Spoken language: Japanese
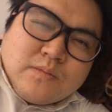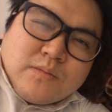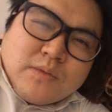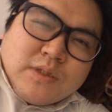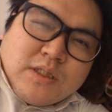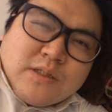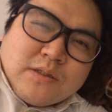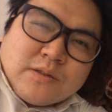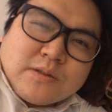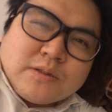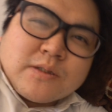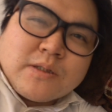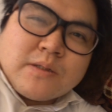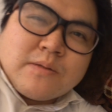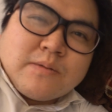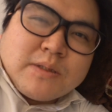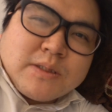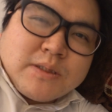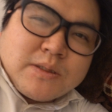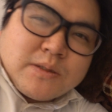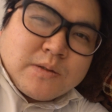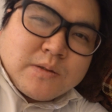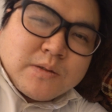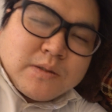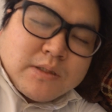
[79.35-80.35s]
気をつけま
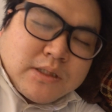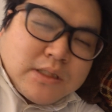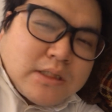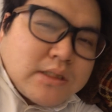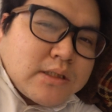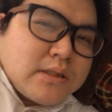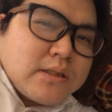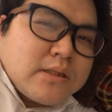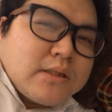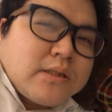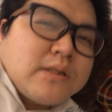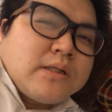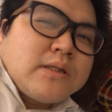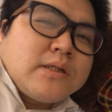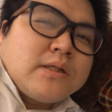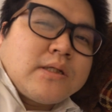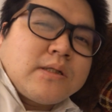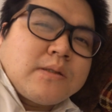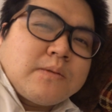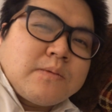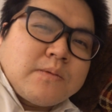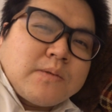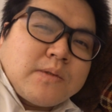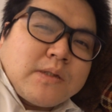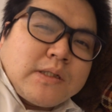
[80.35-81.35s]
しょうね。
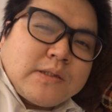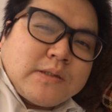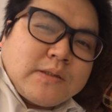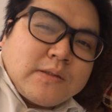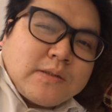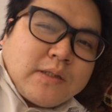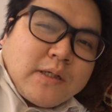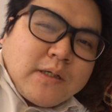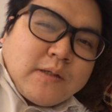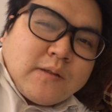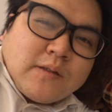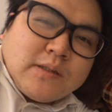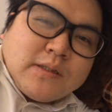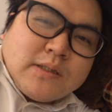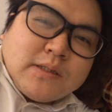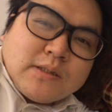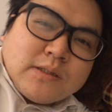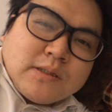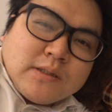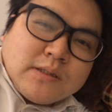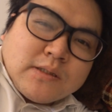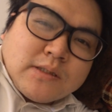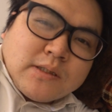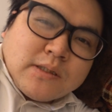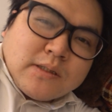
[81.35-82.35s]
でもあの台湾に
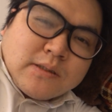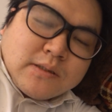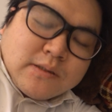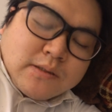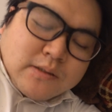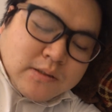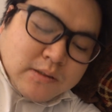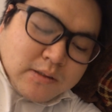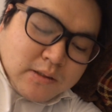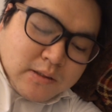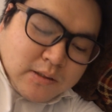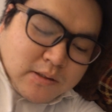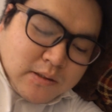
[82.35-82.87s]
住んでる